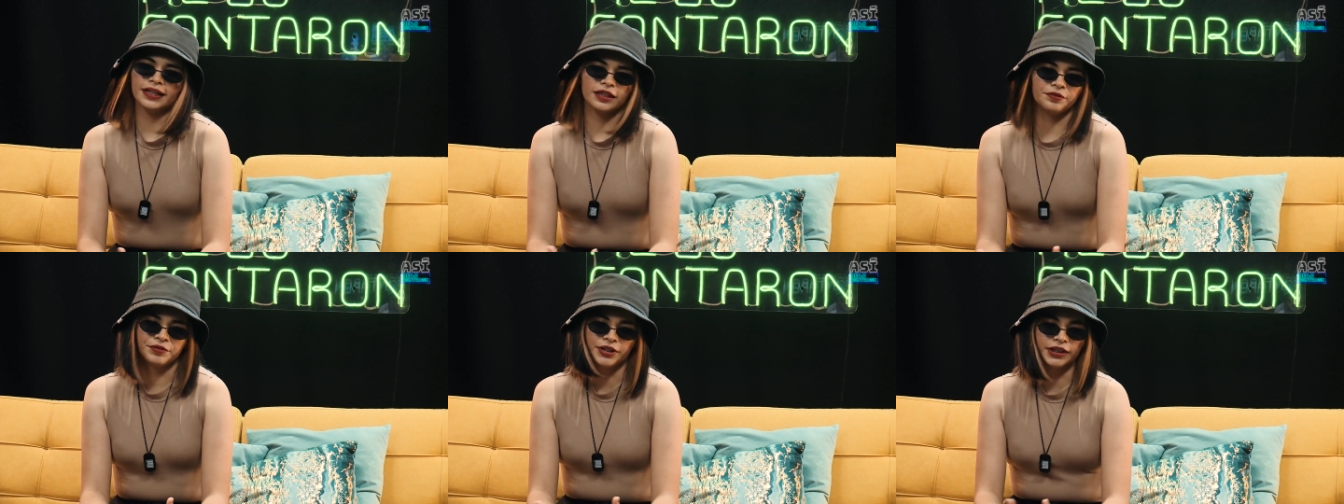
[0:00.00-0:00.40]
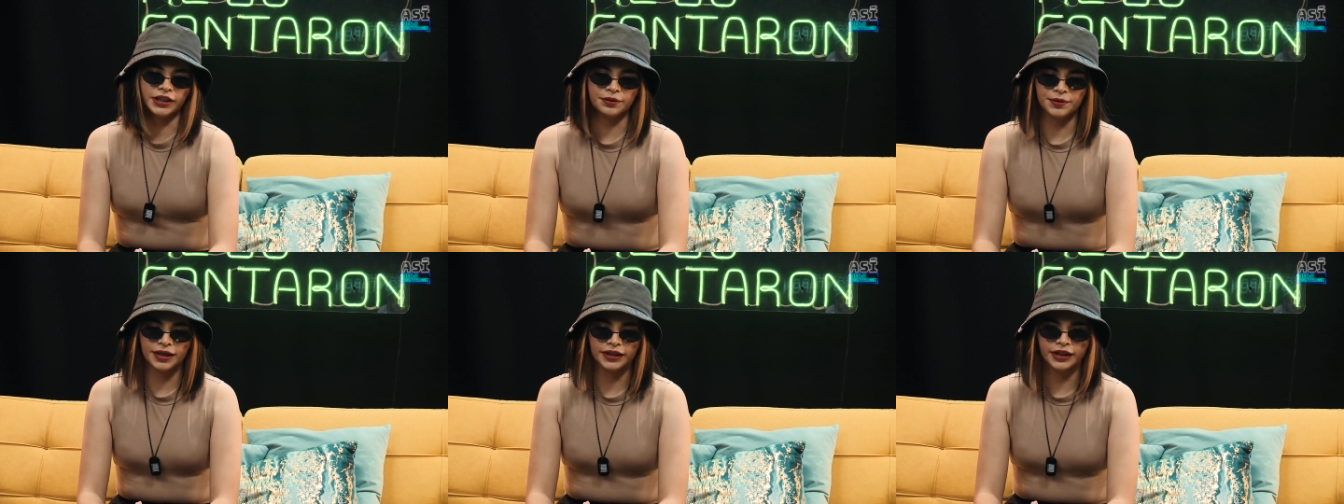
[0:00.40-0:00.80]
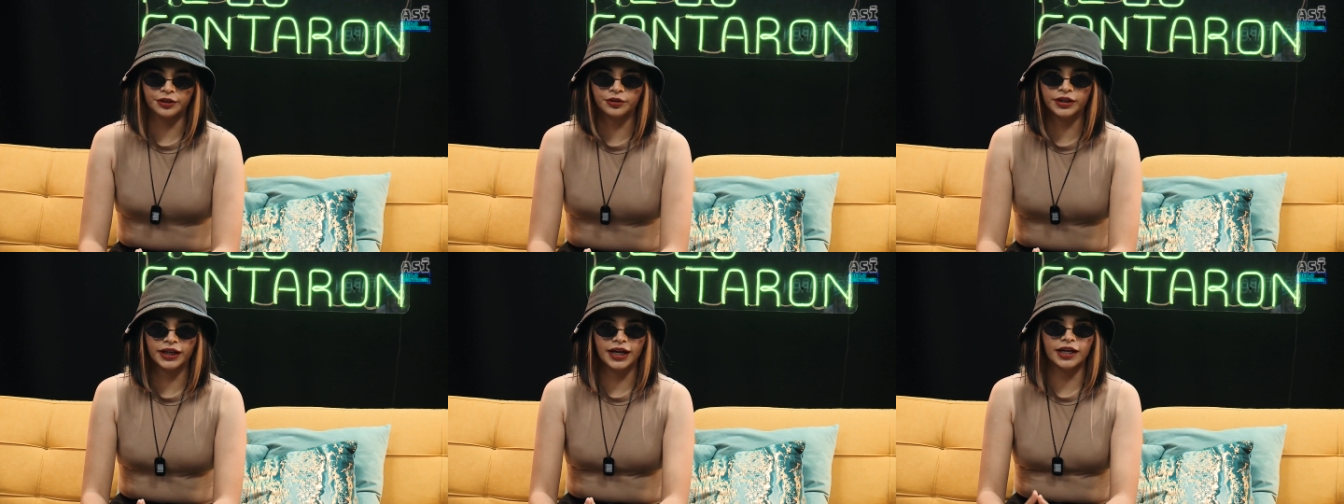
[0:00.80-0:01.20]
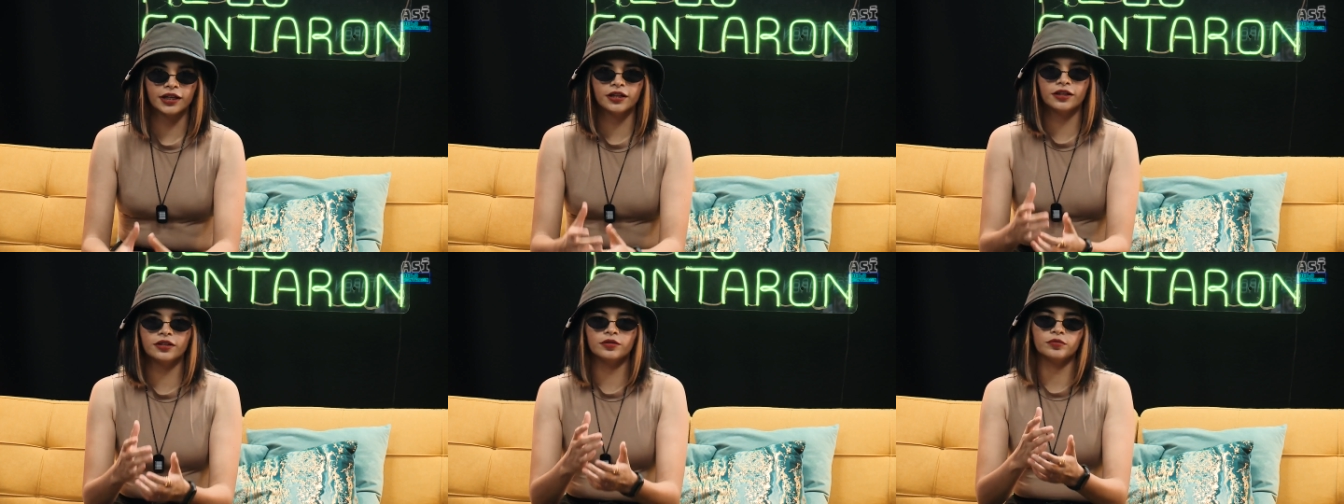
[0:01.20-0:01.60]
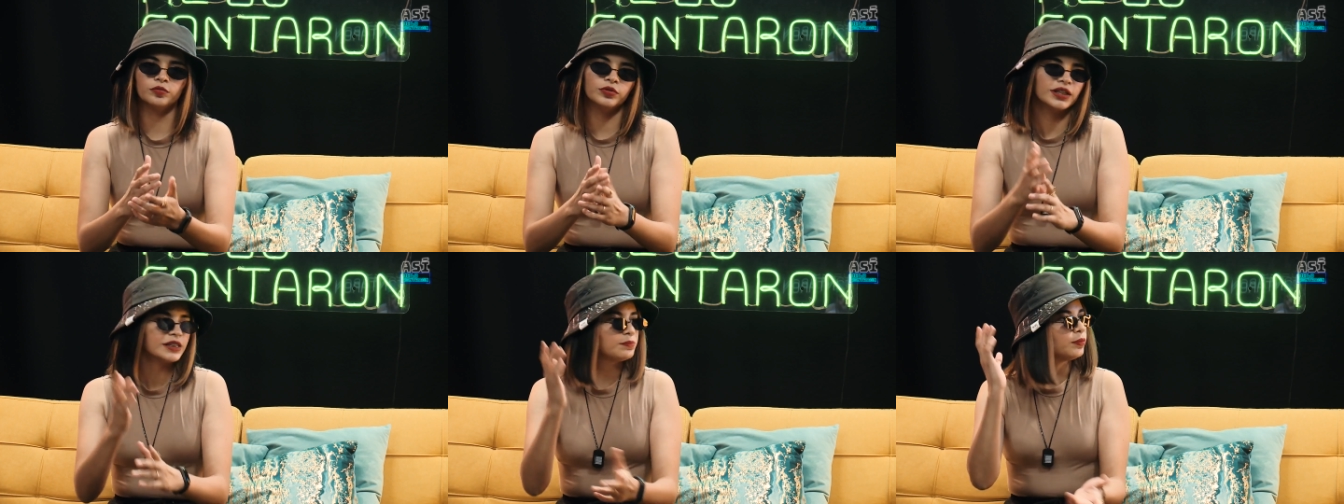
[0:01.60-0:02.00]
definitiva creo que hay
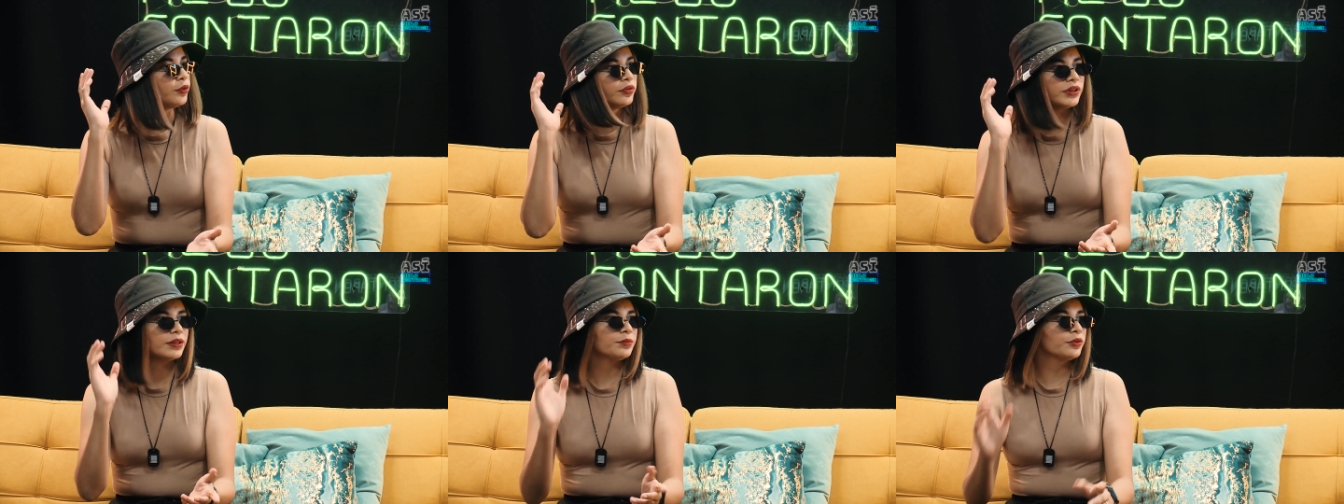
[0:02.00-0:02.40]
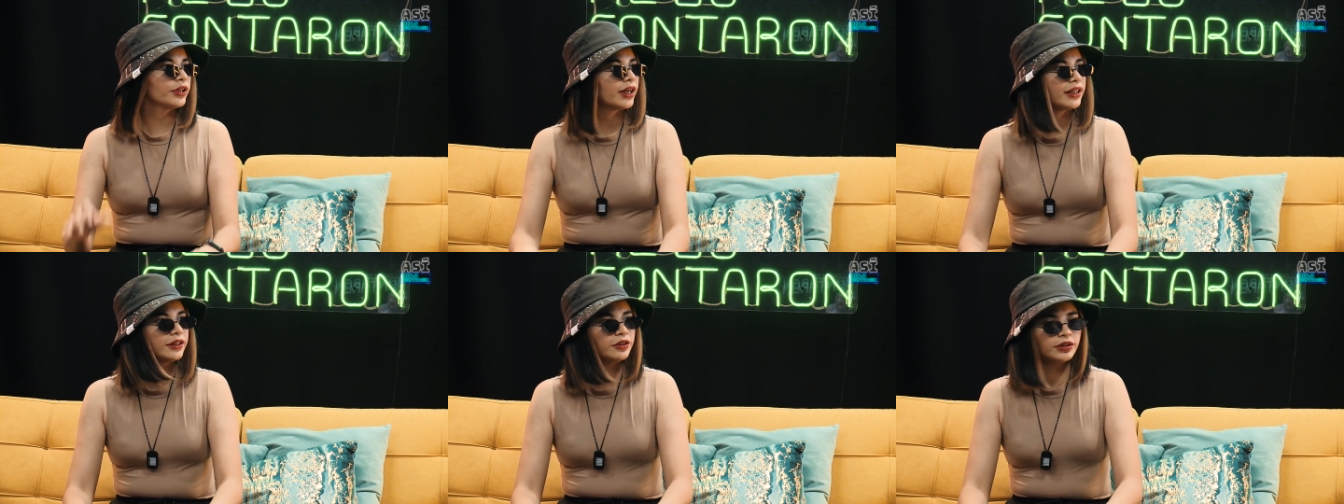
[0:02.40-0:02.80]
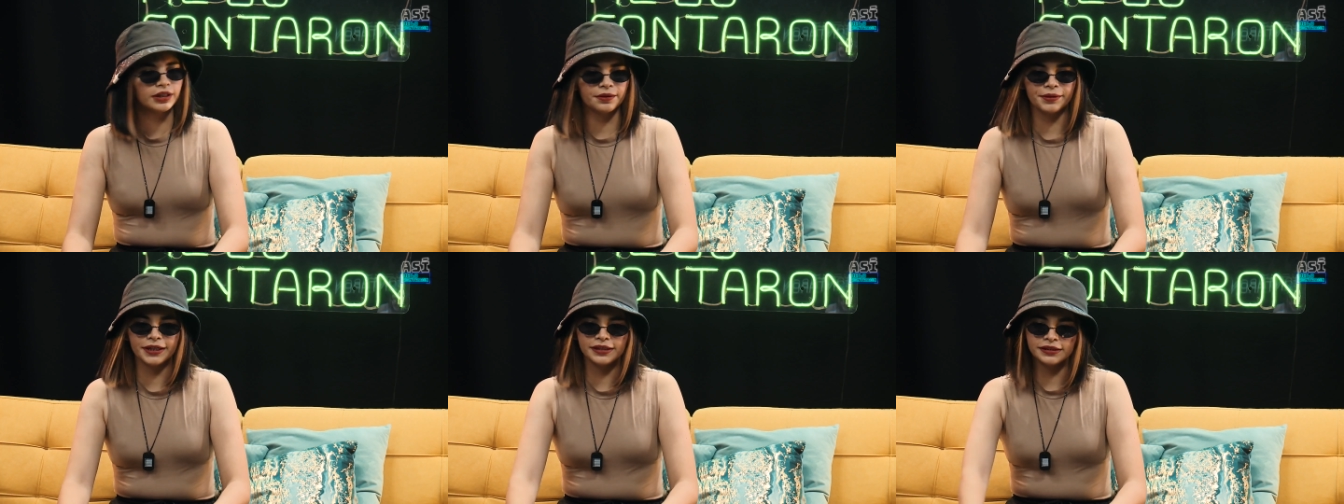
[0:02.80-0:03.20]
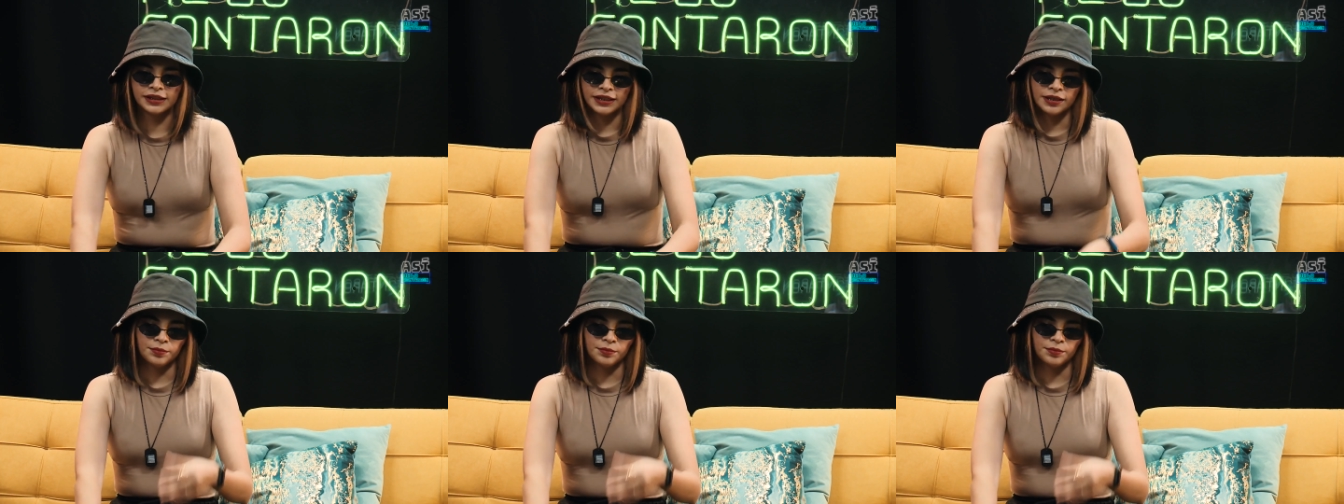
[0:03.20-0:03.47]
un despunte muy grande otra vez.